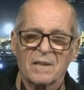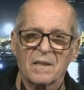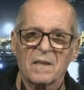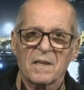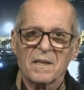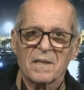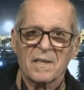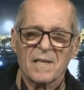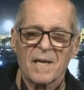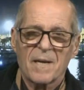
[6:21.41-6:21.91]

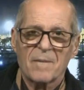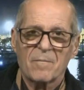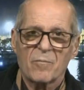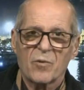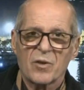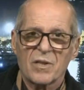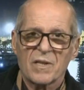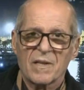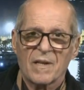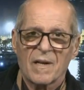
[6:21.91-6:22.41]
انقسام
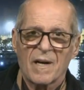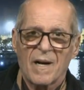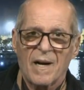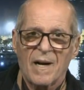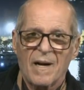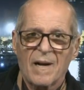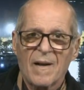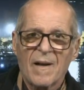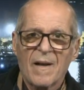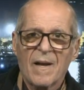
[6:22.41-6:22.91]

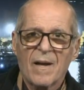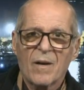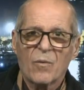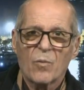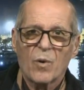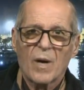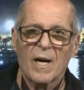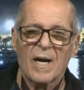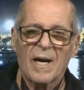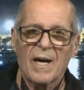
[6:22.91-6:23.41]
وصراع
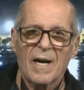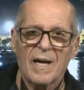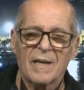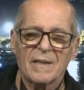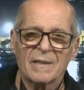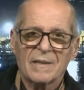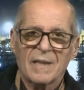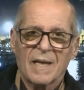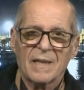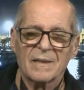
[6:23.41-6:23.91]

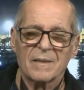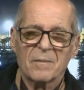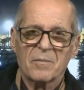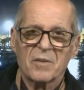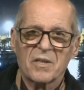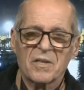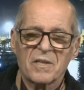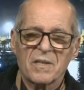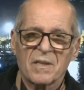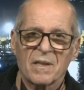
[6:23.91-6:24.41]
وحالة عدم
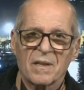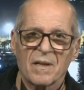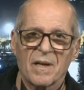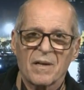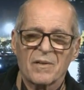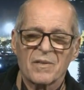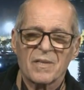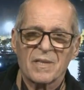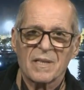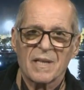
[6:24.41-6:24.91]
الاستقرار
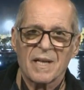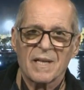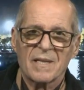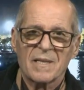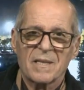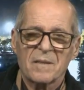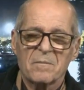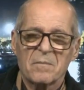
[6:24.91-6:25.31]
السياسي